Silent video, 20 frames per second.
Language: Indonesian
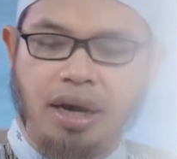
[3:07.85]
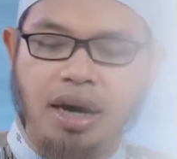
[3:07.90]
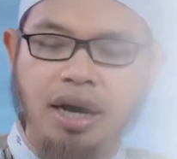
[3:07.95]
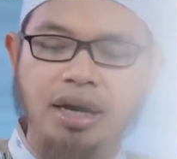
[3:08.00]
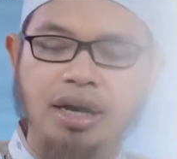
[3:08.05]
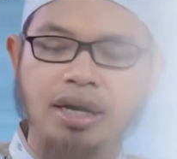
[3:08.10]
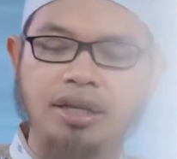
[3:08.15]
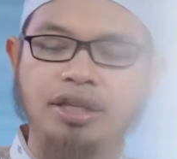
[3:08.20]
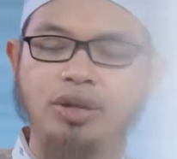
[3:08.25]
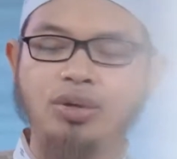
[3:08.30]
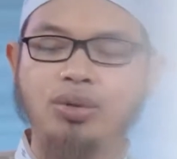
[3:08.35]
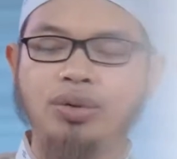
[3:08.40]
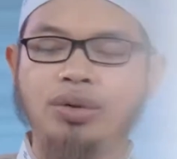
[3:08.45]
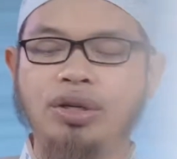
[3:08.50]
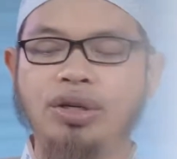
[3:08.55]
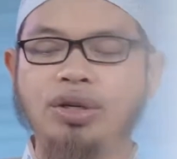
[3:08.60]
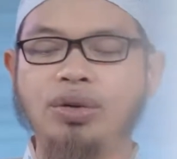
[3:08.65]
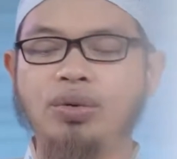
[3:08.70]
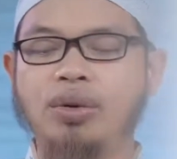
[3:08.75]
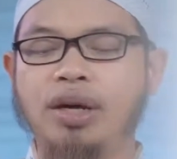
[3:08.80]
Allati
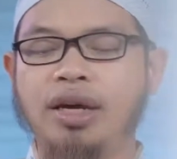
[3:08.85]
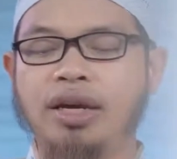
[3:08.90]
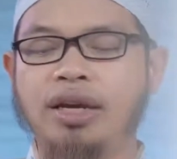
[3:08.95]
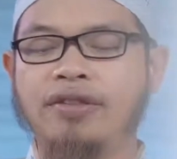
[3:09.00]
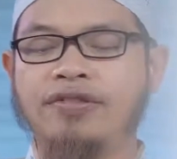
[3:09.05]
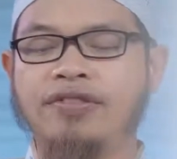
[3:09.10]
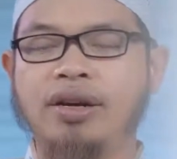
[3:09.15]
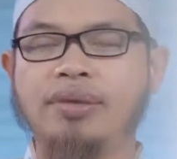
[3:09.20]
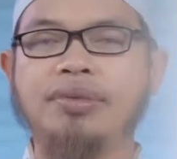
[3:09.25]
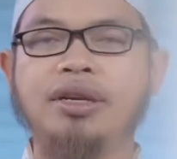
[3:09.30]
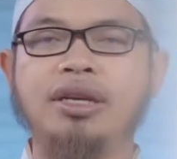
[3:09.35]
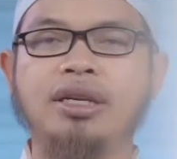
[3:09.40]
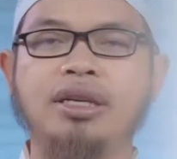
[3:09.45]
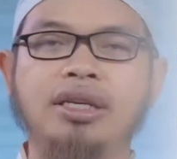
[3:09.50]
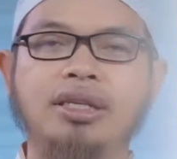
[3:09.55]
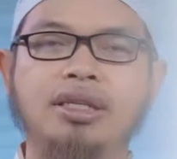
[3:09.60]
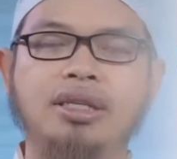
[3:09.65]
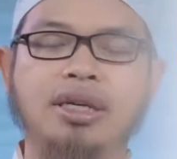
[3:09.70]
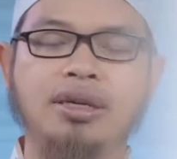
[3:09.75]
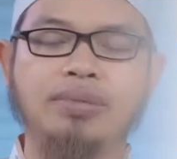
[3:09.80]
tu'inu ala fahmil
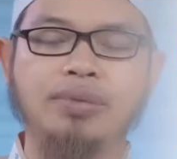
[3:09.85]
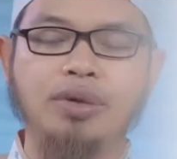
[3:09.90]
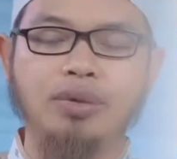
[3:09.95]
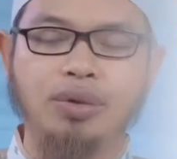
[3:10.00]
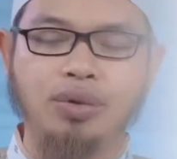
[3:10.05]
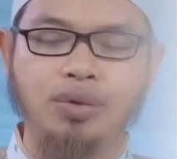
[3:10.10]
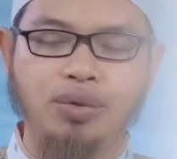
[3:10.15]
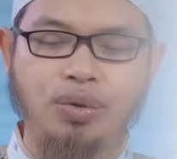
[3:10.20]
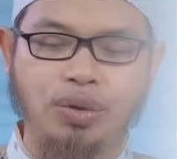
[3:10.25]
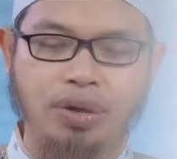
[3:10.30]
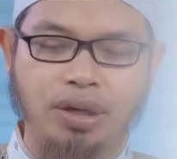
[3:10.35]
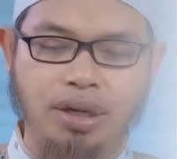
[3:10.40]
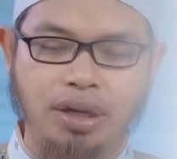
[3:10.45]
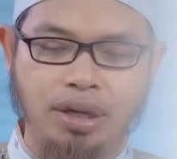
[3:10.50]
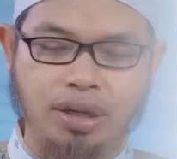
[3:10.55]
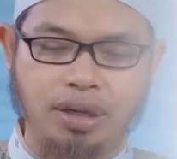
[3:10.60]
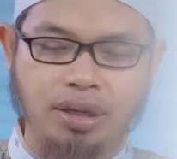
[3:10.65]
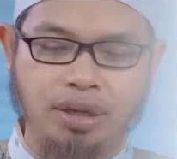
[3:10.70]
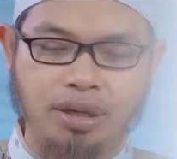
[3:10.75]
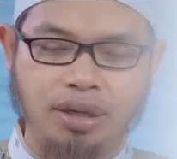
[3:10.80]
kitab was
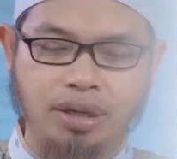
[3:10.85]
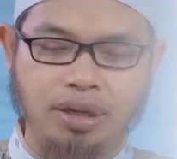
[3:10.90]
sunnah.